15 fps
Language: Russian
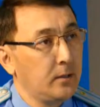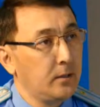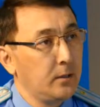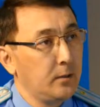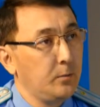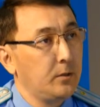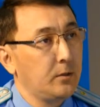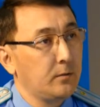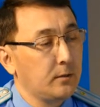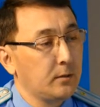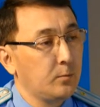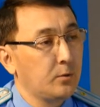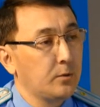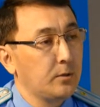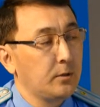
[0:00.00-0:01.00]
имеют
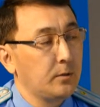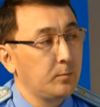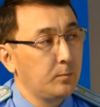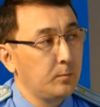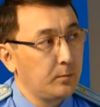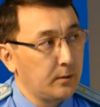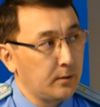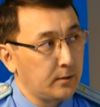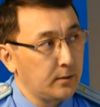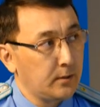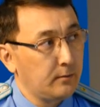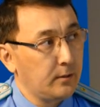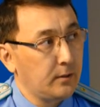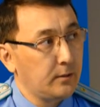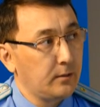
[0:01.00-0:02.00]
возможность на
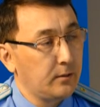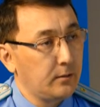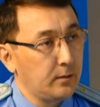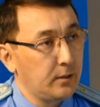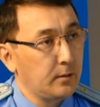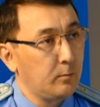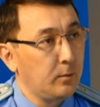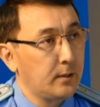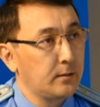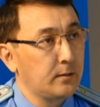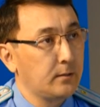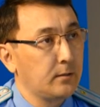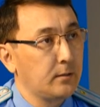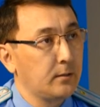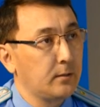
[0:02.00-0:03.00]
основании тех
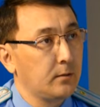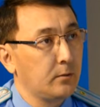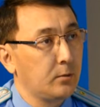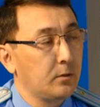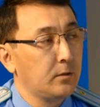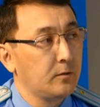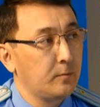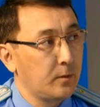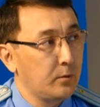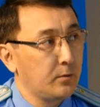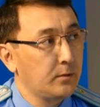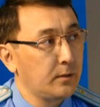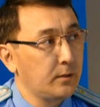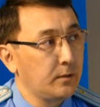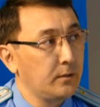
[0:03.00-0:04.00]
баз э, органов правовой
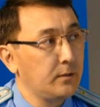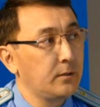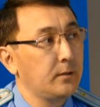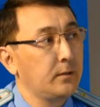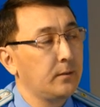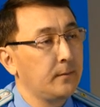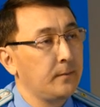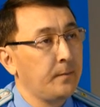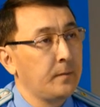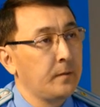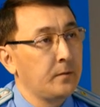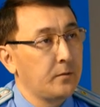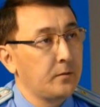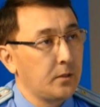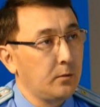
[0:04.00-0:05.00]
статистики
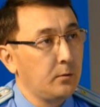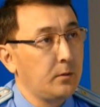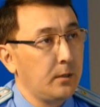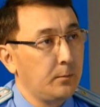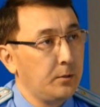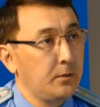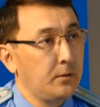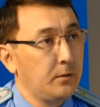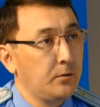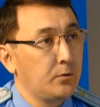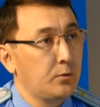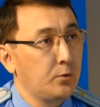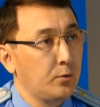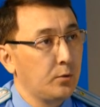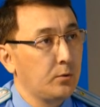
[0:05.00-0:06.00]
человеку объяснить,
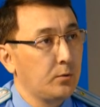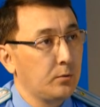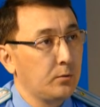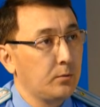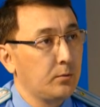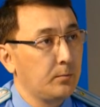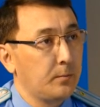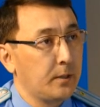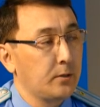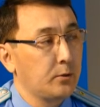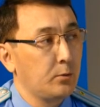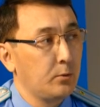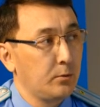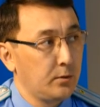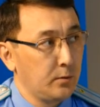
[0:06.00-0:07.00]
что
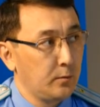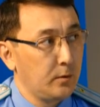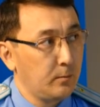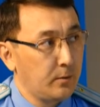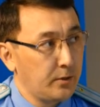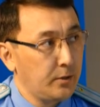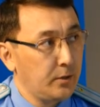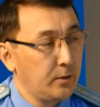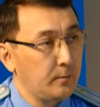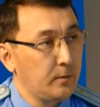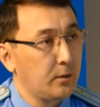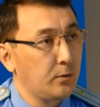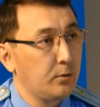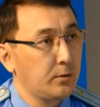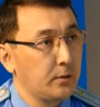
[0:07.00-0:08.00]
происходит с его обращением, на
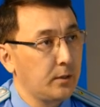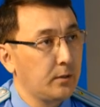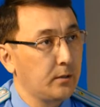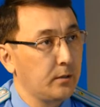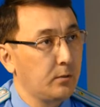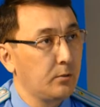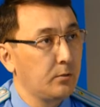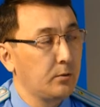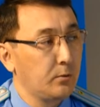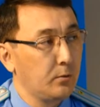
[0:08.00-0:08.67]
какой стадии находится